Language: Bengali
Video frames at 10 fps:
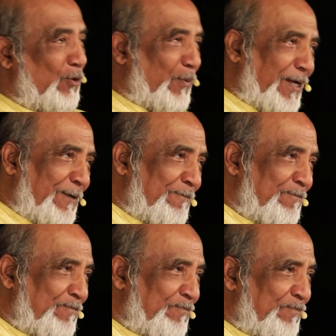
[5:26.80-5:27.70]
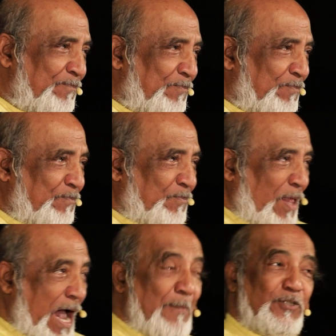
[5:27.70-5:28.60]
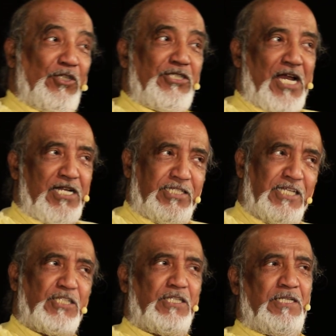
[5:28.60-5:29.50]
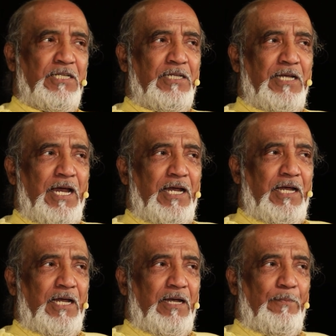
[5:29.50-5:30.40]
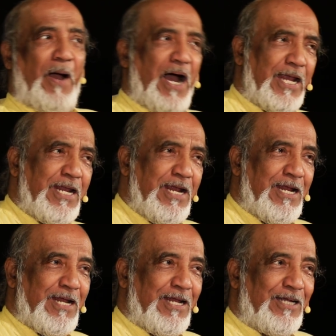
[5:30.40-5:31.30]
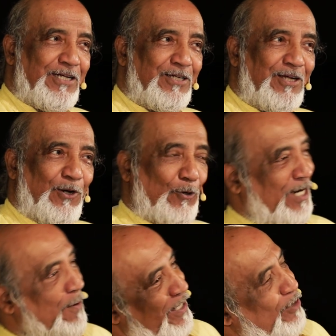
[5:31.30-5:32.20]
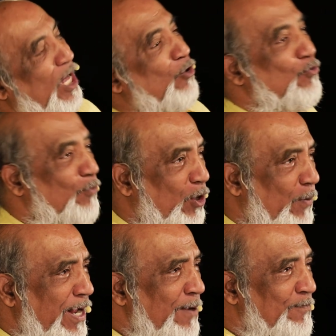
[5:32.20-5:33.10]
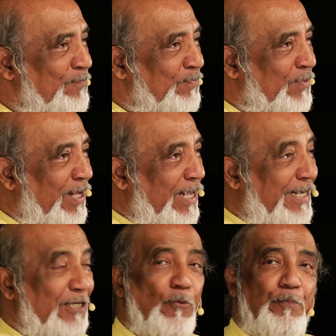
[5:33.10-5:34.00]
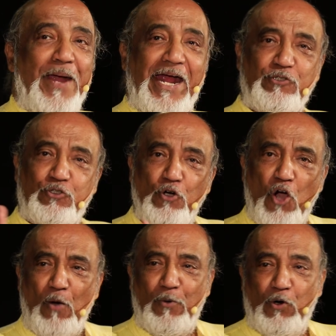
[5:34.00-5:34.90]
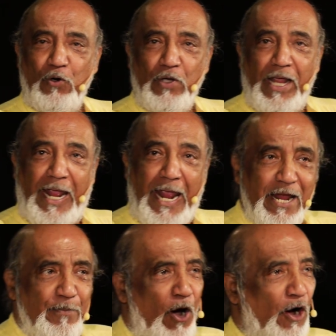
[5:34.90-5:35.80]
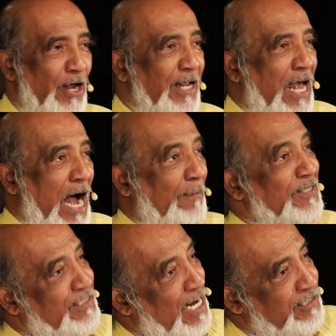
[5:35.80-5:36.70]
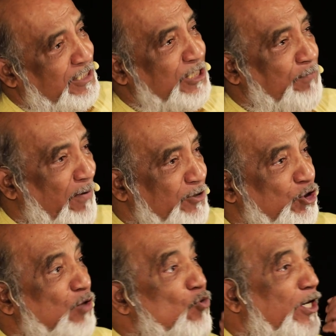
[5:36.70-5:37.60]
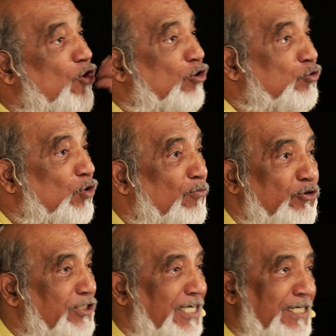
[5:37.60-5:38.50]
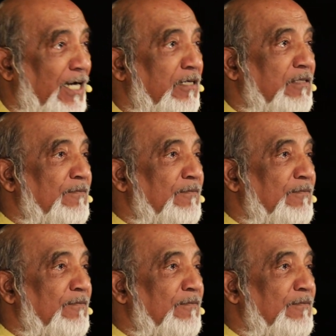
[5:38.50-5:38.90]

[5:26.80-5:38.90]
চলবে আমি যদি সাকসেস পাই লোকেরা আমাকে দারুণ বলবে কিন্তু ব্যর্থ হব এই ভয় আমি সাকসেস পাওয়ার জন্য মুখে রক্ত তুলে মরতে চাই না